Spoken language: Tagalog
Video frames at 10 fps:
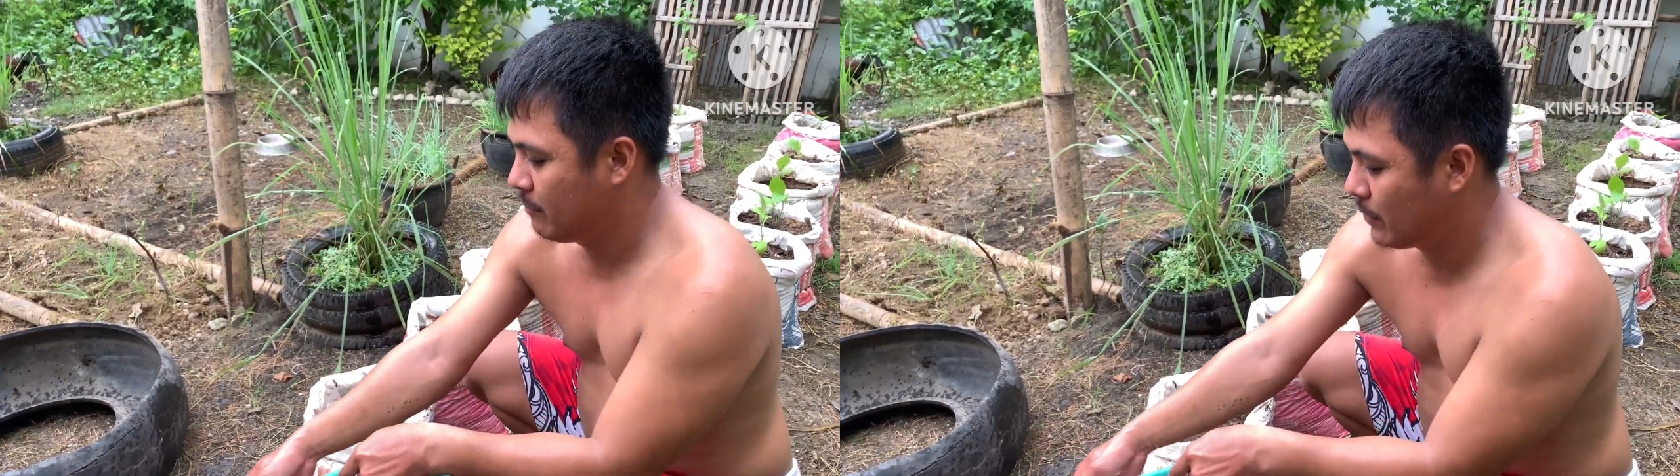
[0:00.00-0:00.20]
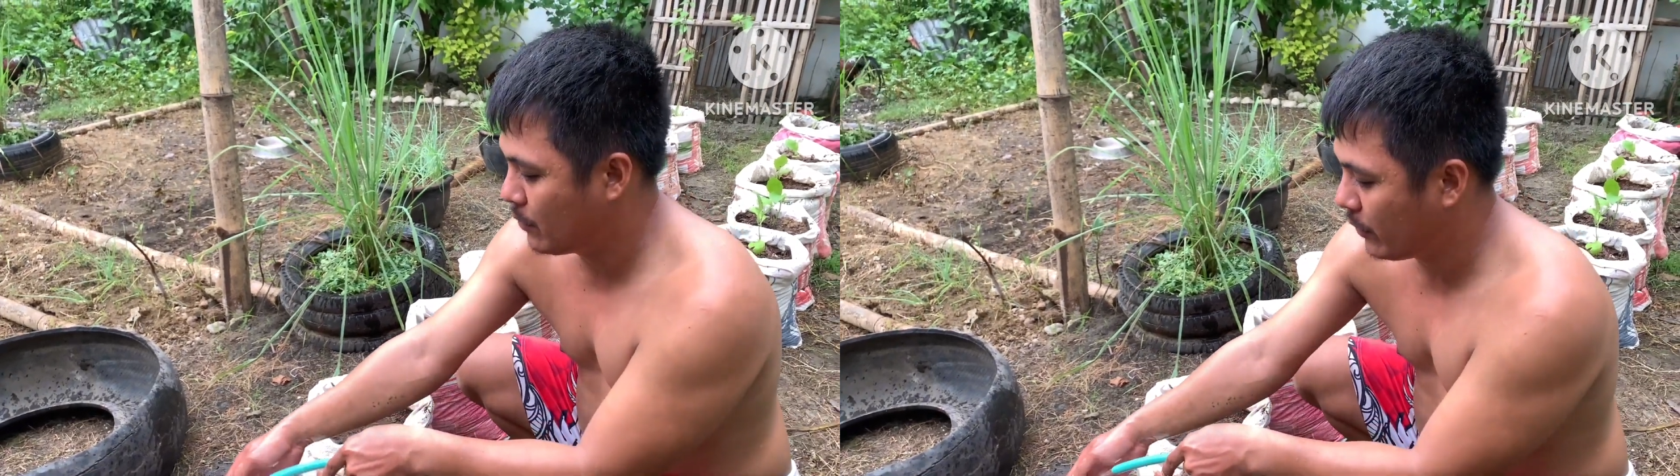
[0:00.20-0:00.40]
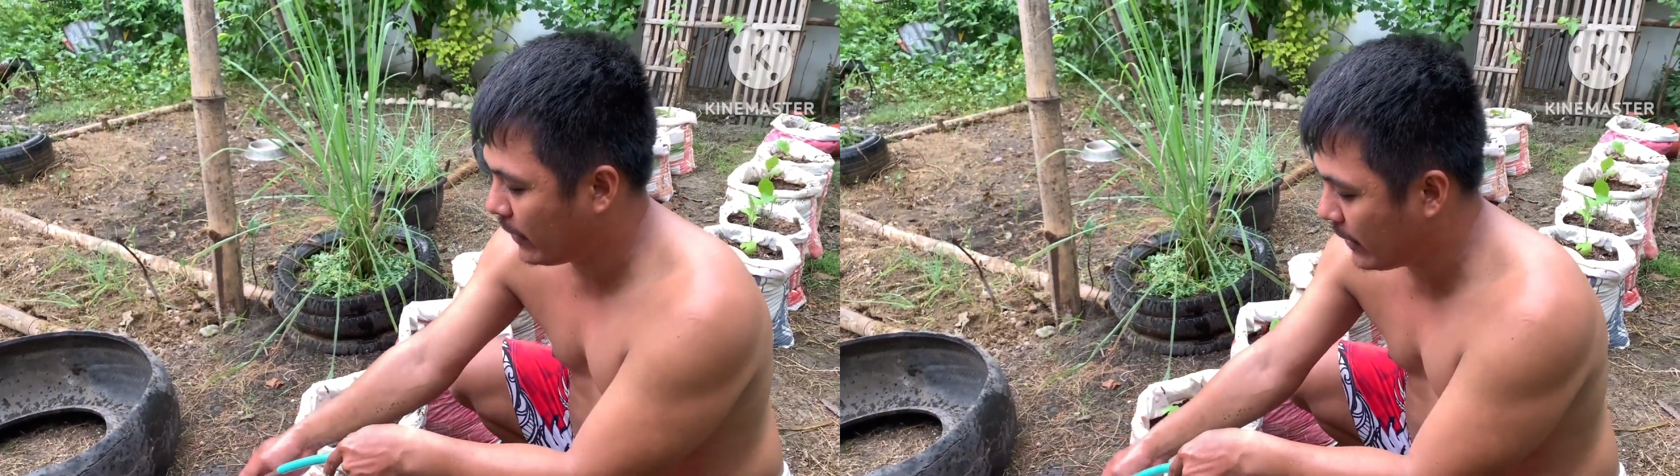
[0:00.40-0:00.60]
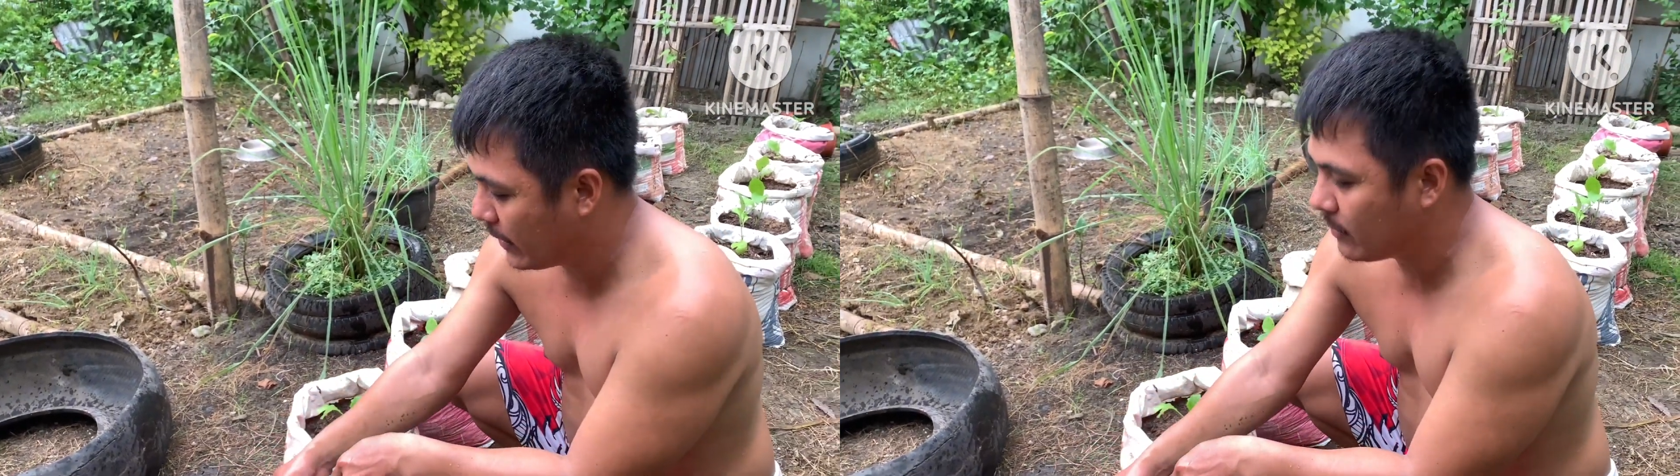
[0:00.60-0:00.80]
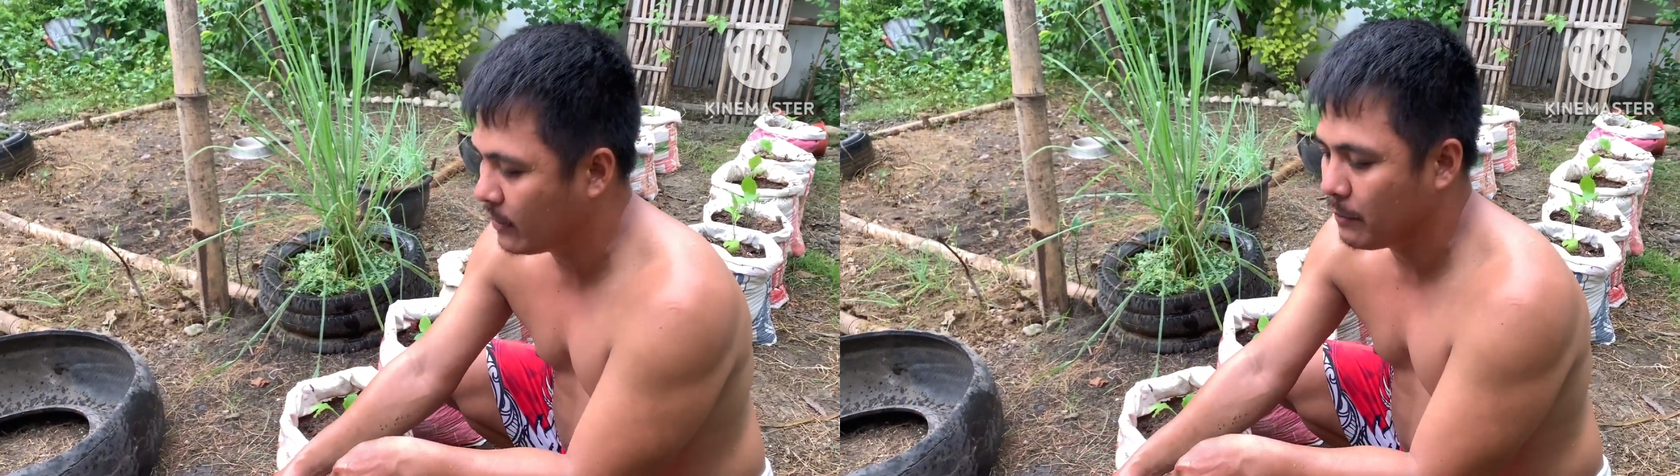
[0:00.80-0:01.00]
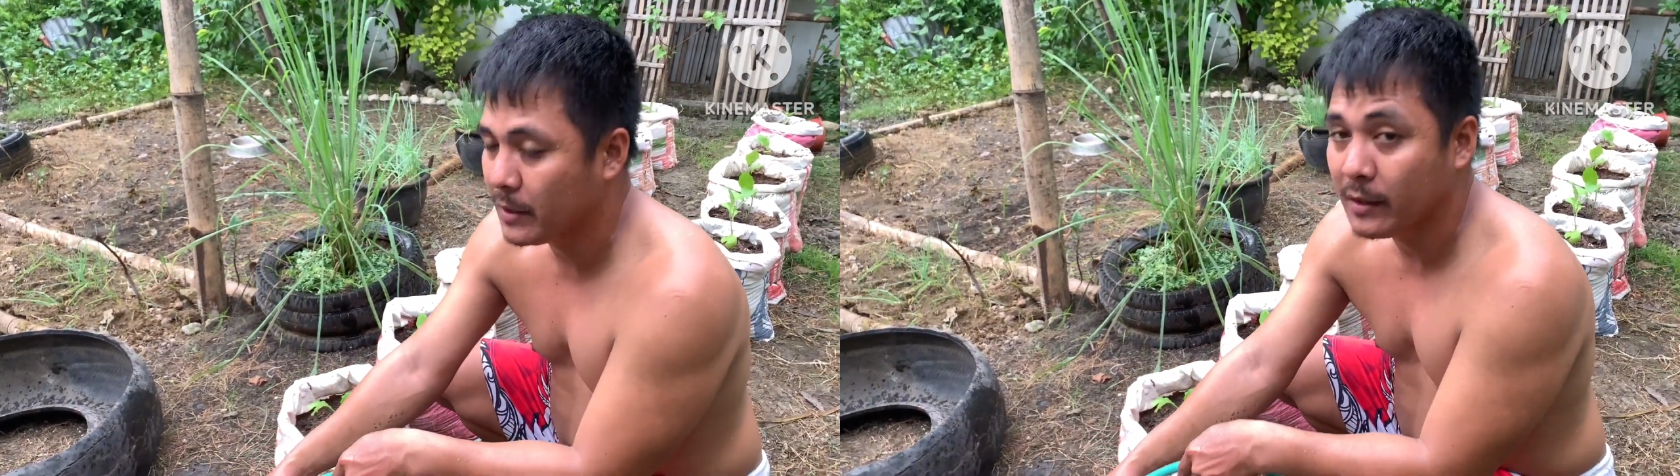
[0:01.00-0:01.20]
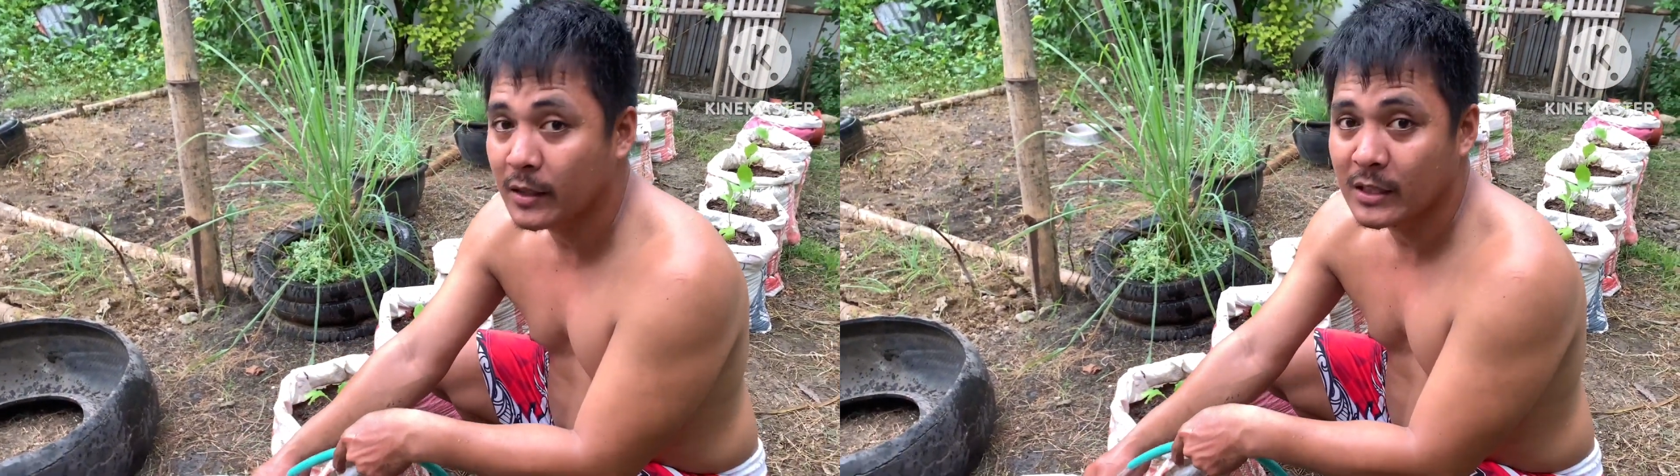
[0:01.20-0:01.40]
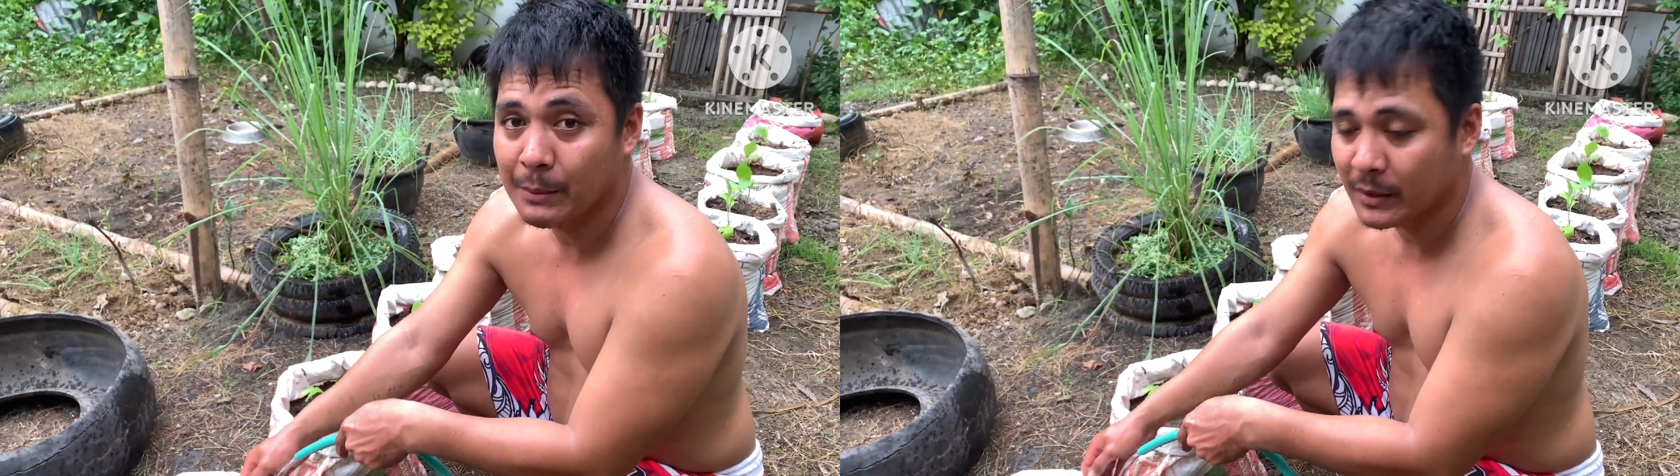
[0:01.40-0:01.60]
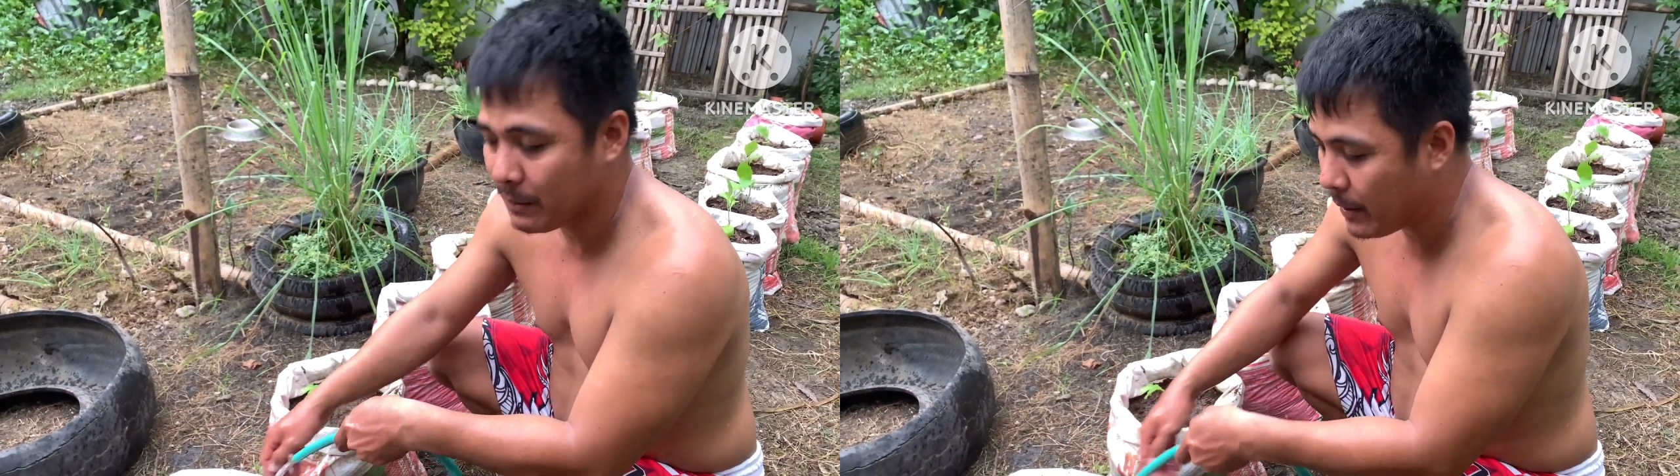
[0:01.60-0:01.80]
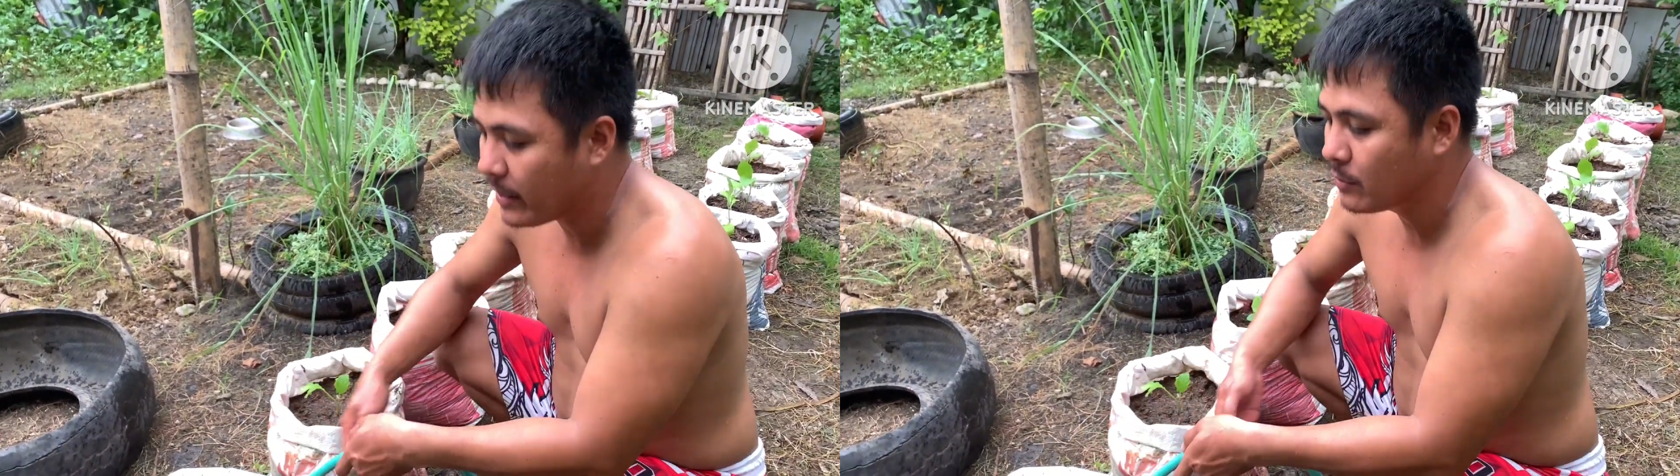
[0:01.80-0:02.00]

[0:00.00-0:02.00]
Pero okay lang, ay may grasya man gamay.